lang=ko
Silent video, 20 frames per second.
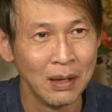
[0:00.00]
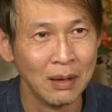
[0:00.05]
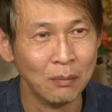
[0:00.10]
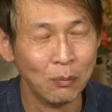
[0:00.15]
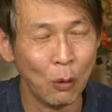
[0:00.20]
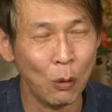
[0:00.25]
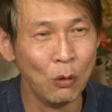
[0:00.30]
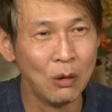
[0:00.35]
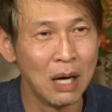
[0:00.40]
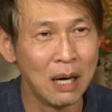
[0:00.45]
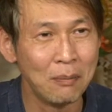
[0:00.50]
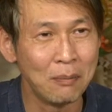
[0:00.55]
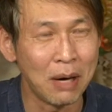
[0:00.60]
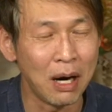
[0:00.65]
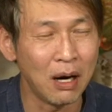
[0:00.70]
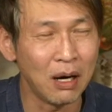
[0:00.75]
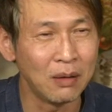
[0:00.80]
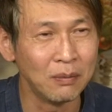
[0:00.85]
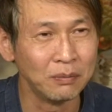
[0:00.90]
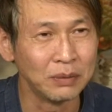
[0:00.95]
몸과
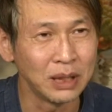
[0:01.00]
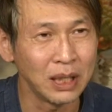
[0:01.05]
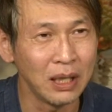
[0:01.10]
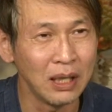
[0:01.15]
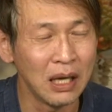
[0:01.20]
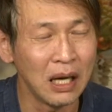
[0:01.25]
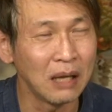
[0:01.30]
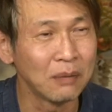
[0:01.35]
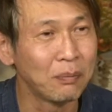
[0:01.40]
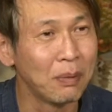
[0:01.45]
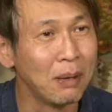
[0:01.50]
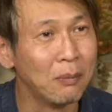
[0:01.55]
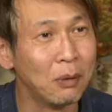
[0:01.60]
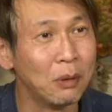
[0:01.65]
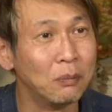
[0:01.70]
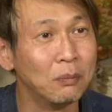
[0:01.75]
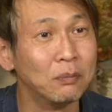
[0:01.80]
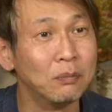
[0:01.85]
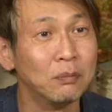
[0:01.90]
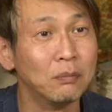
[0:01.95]
마음, 생각
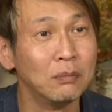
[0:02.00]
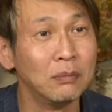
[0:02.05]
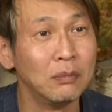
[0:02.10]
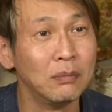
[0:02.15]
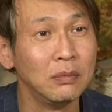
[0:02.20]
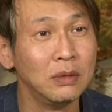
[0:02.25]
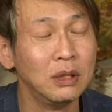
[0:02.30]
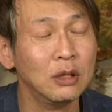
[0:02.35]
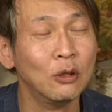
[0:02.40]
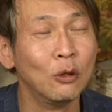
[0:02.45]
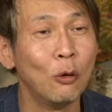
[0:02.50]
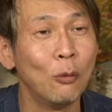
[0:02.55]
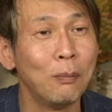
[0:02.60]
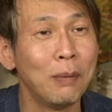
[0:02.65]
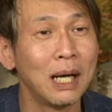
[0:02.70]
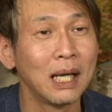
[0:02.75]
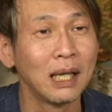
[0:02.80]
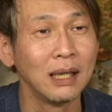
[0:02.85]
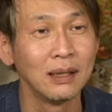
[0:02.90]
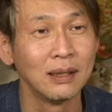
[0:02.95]
빼면
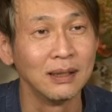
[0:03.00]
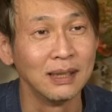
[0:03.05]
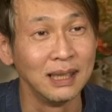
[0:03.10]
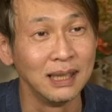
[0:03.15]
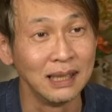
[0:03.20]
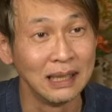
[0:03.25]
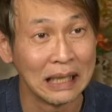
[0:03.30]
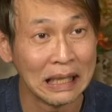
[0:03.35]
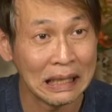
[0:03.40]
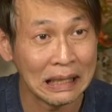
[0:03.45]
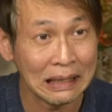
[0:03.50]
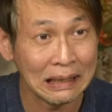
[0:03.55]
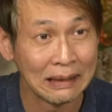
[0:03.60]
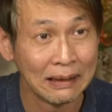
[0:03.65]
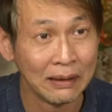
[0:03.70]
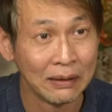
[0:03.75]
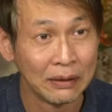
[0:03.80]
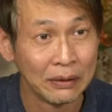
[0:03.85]
영혼밖에 더 있나?